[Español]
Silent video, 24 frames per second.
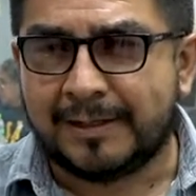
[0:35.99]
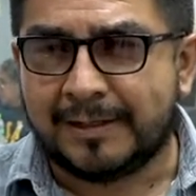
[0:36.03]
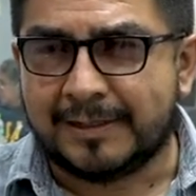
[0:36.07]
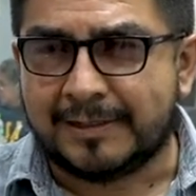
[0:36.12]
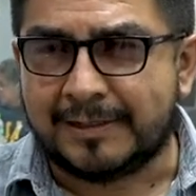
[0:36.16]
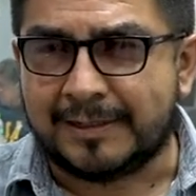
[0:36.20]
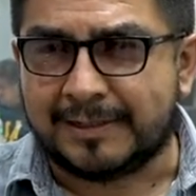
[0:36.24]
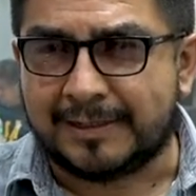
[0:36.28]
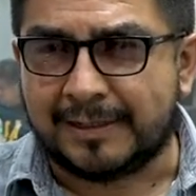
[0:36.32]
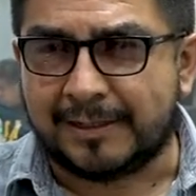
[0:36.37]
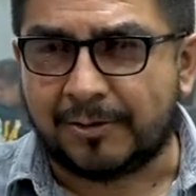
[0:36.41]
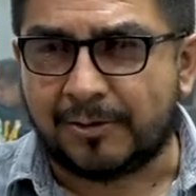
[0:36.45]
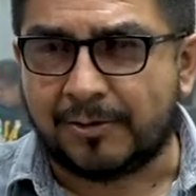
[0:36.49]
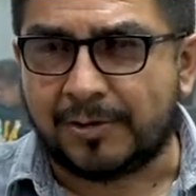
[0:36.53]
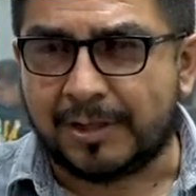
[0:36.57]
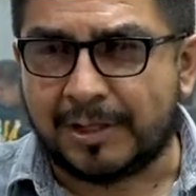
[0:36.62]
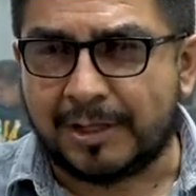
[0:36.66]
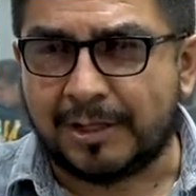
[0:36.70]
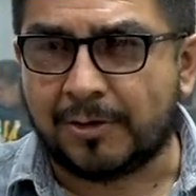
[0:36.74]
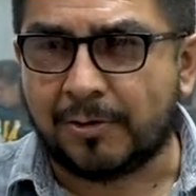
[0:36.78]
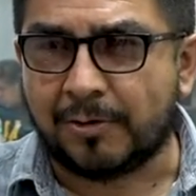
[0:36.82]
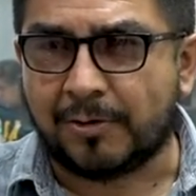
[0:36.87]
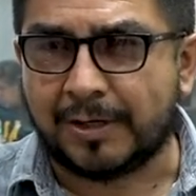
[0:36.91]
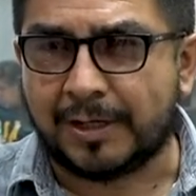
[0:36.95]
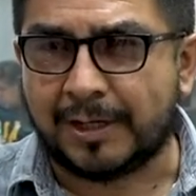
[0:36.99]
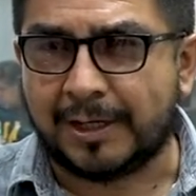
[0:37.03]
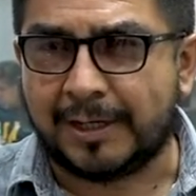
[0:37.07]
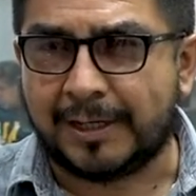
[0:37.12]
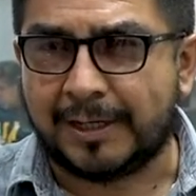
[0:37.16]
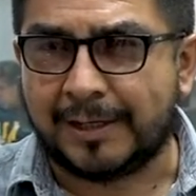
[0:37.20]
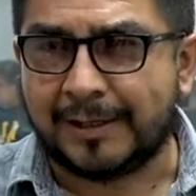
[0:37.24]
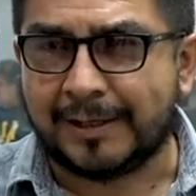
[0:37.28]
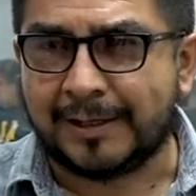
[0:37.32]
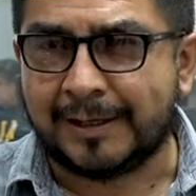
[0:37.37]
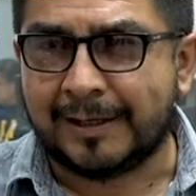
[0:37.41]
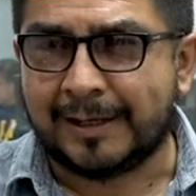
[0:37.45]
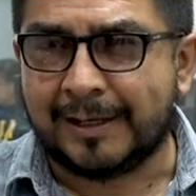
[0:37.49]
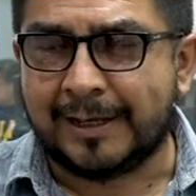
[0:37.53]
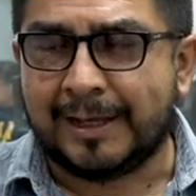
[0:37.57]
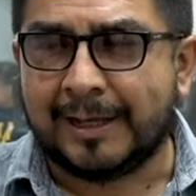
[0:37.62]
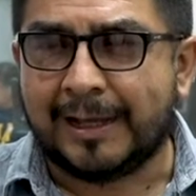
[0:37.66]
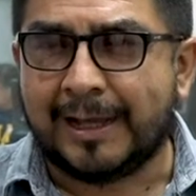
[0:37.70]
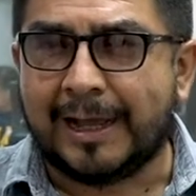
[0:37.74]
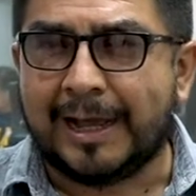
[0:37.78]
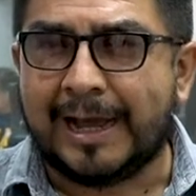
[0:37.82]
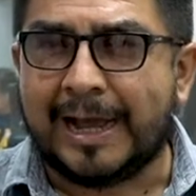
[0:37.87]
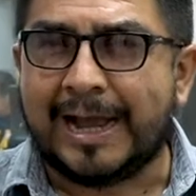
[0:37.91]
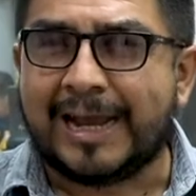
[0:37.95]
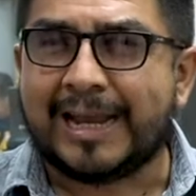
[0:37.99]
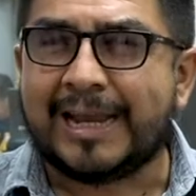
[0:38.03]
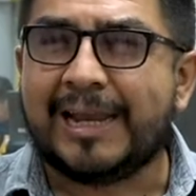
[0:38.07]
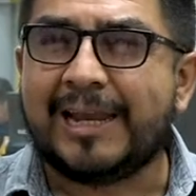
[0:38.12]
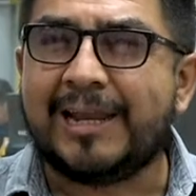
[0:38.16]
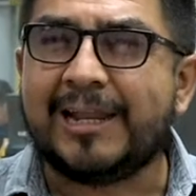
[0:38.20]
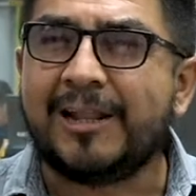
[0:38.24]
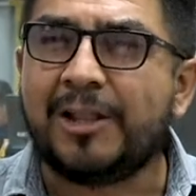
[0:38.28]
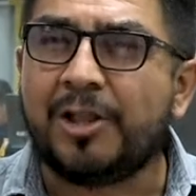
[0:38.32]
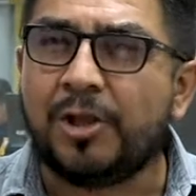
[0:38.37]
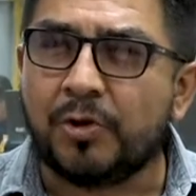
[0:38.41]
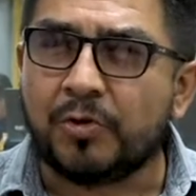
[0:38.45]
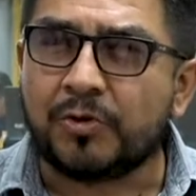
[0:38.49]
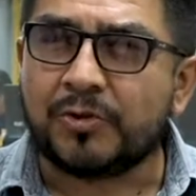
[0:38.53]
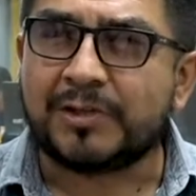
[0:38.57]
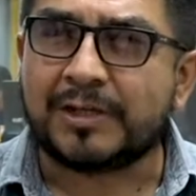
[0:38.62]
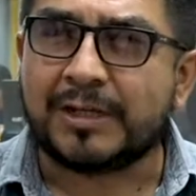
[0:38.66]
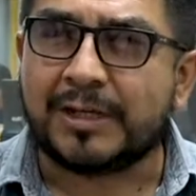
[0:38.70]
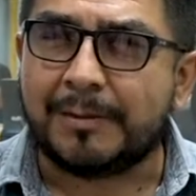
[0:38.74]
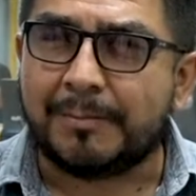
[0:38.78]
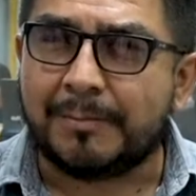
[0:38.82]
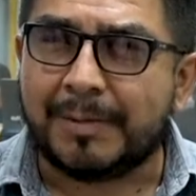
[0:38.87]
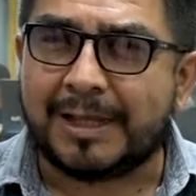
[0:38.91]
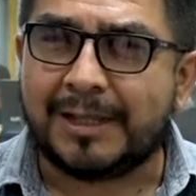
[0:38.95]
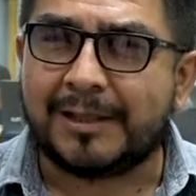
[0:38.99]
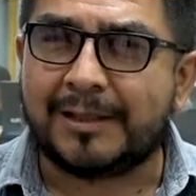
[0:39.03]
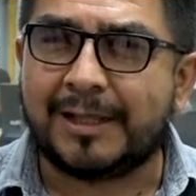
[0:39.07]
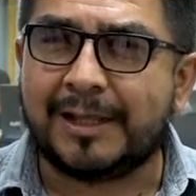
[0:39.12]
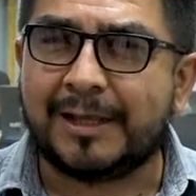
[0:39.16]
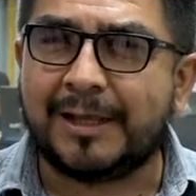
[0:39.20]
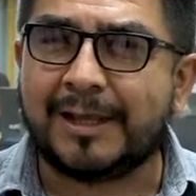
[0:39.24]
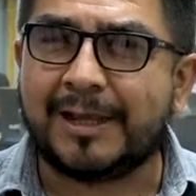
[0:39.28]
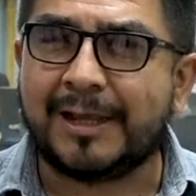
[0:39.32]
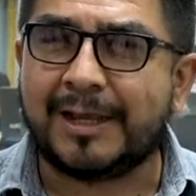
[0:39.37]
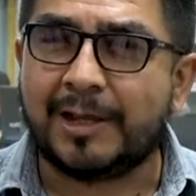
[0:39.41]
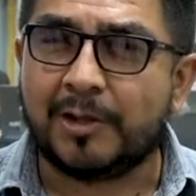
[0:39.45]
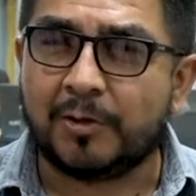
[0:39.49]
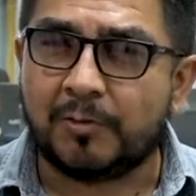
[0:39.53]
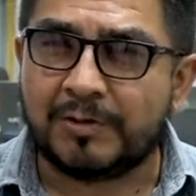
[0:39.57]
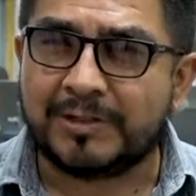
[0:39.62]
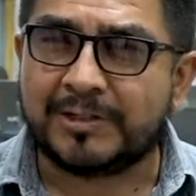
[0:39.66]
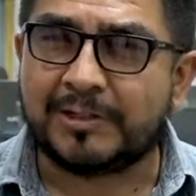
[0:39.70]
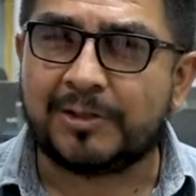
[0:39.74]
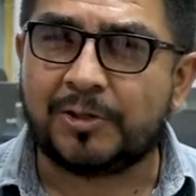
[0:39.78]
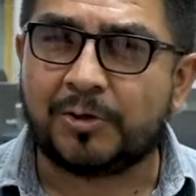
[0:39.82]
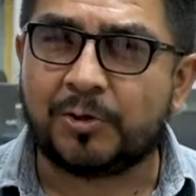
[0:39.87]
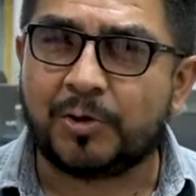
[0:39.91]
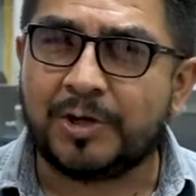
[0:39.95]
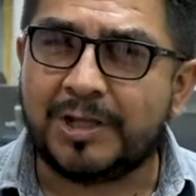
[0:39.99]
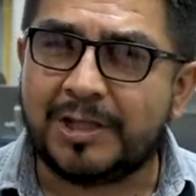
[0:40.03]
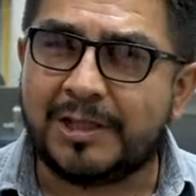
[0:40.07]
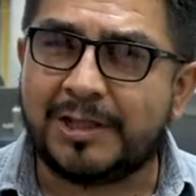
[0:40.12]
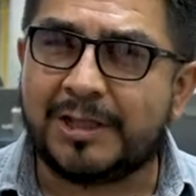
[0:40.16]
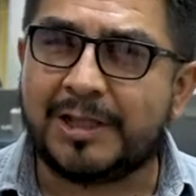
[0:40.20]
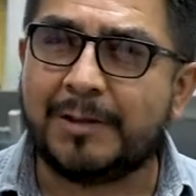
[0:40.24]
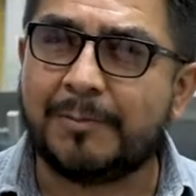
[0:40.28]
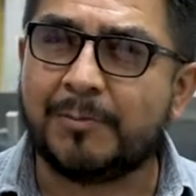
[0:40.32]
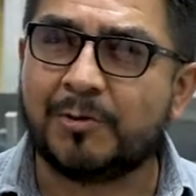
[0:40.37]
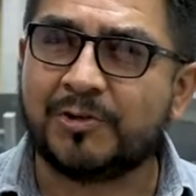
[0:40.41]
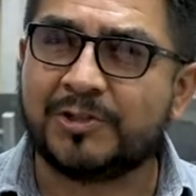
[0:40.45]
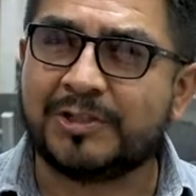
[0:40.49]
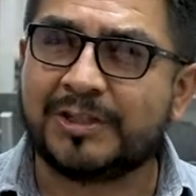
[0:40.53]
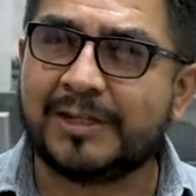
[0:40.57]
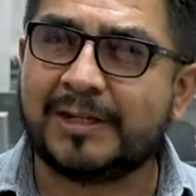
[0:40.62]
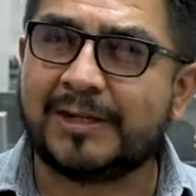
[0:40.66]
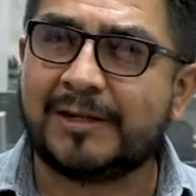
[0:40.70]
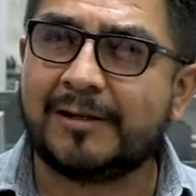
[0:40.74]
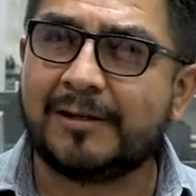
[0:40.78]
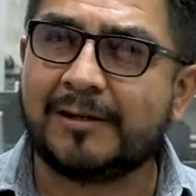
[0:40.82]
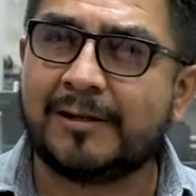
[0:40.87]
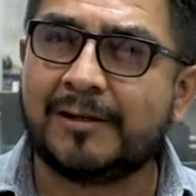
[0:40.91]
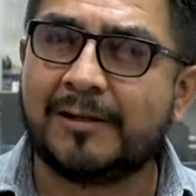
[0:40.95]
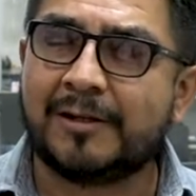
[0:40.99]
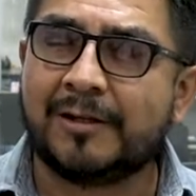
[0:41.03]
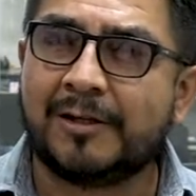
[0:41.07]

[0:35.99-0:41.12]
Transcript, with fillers: Cicerón dijo que aquel Dios que manda en nuestro íntimo ser